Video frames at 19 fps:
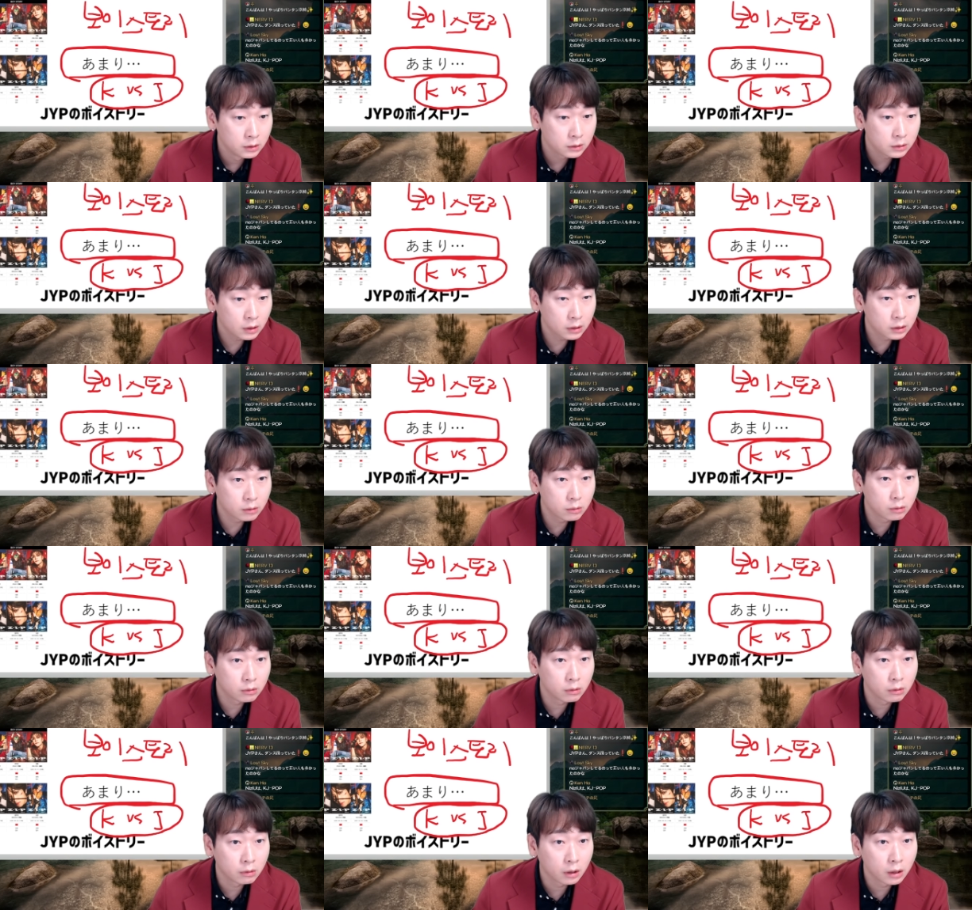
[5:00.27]
さっき
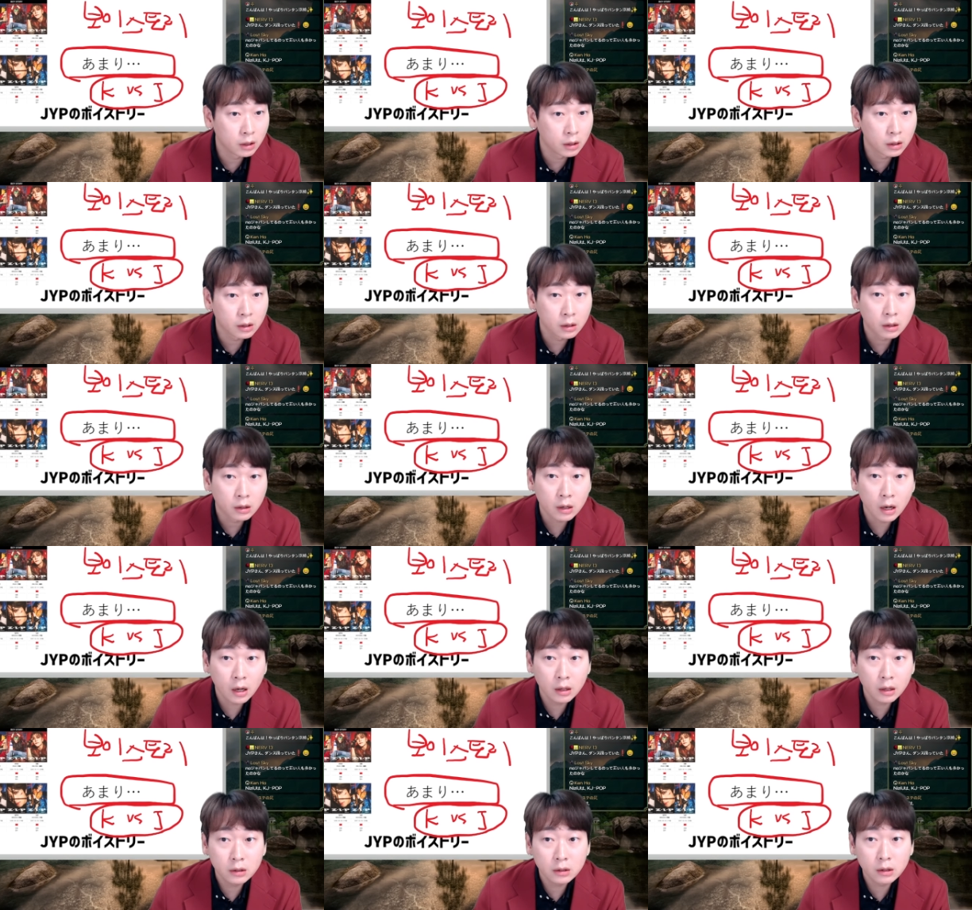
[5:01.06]
こう、
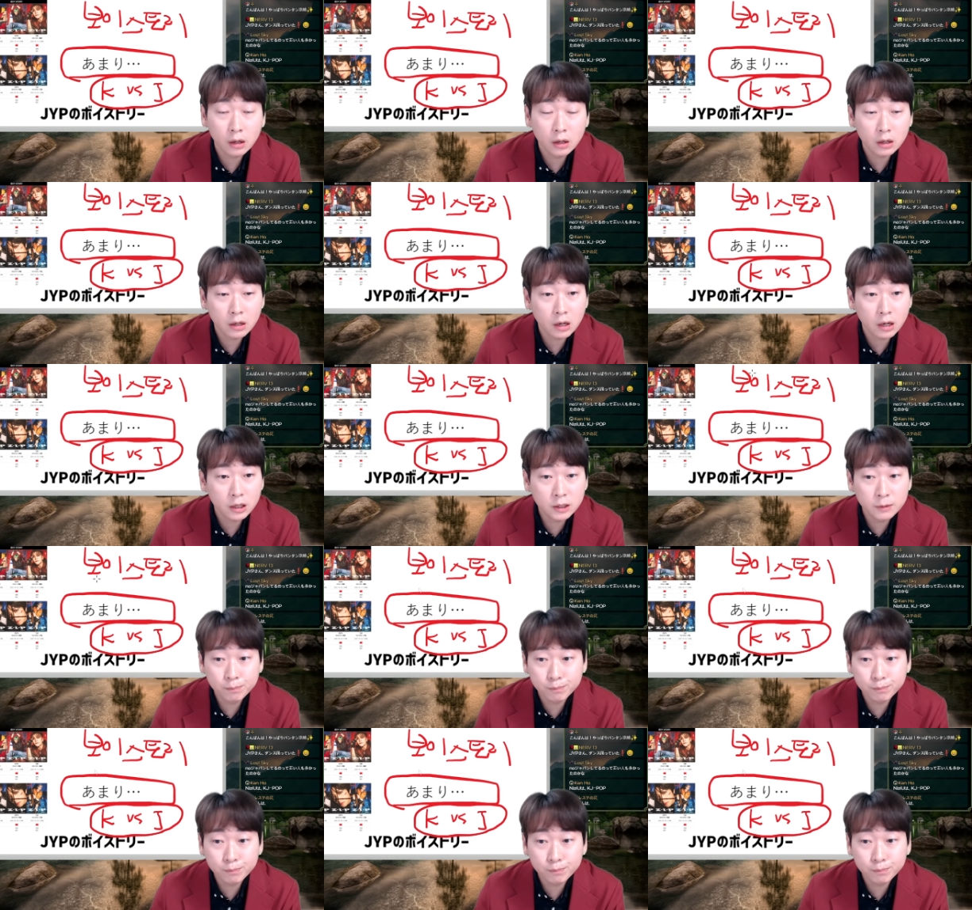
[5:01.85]
海外からヒッ